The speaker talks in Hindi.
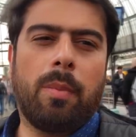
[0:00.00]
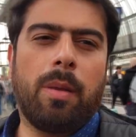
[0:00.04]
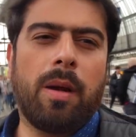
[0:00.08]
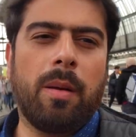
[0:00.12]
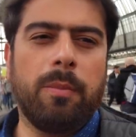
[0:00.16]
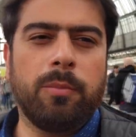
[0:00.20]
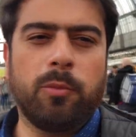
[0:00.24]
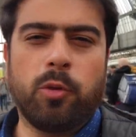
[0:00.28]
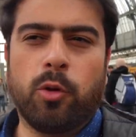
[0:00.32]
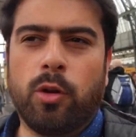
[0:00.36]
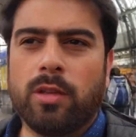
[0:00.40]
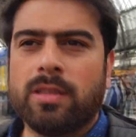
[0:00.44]
अब
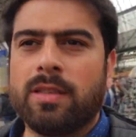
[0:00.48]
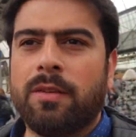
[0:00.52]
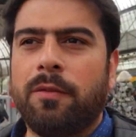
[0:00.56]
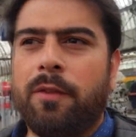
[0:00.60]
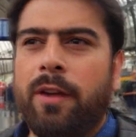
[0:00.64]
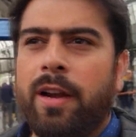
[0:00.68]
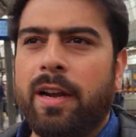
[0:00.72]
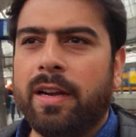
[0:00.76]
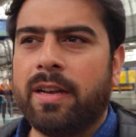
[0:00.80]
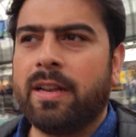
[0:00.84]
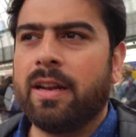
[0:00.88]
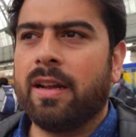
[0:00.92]
हम थोड़ा सा
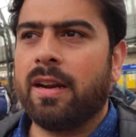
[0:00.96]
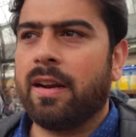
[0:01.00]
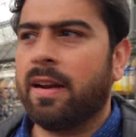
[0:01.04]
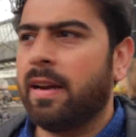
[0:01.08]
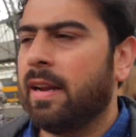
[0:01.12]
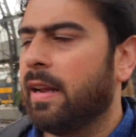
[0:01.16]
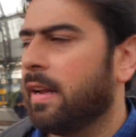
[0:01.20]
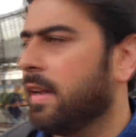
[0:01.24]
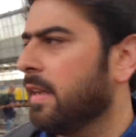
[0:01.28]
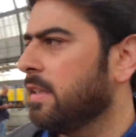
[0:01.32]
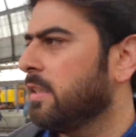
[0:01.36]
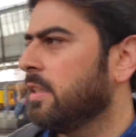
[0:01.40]
वेट कर
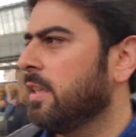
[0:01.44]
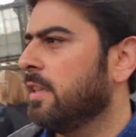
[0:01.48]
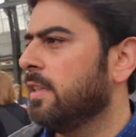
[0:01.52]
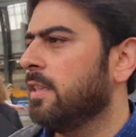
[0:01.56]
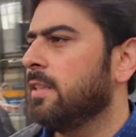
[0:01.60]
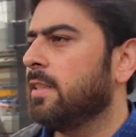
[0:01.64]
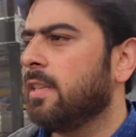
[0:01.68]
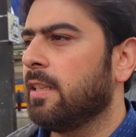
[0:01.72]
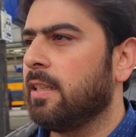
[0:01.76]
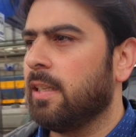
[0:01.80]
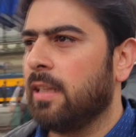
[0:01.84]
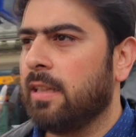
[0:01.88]
रहे हैं कि
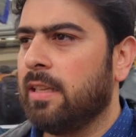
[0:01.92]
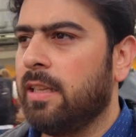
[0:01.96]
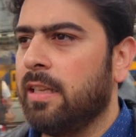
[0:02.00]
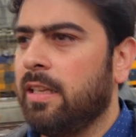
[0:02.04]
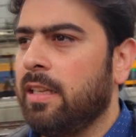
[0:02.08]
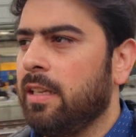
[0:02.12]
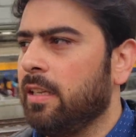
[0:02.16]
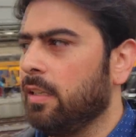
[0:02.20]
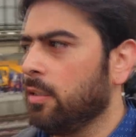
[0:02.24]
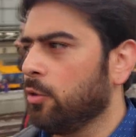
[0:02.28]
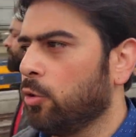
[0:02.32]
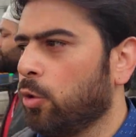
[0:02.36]
जल्दी से
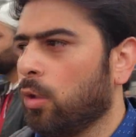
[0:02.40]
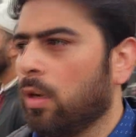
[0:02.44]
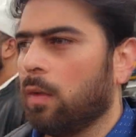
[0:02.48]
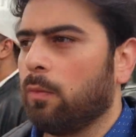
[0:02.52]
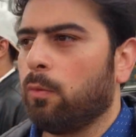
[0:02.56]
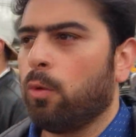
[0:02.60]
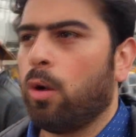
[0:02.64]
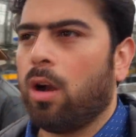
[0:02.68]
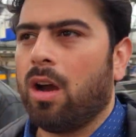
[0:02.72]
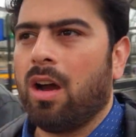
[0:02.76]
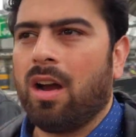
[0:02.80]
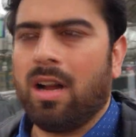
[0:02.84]
जल्दी जो ना
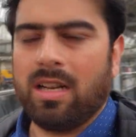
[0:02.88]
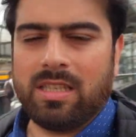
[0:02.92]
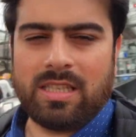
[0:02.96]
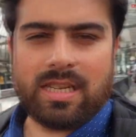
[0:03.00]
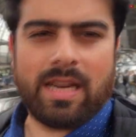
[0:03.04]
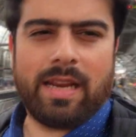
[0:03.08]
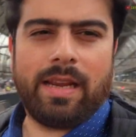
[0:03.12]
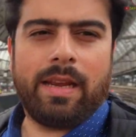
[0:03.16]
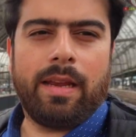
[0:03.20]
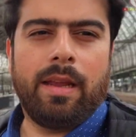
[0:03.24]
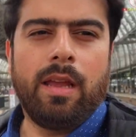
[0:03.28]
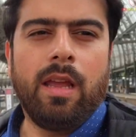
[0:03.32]
वो आ
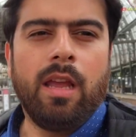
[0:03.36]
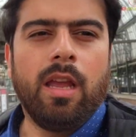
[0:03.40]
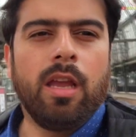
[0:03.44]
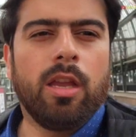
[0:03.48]
जाए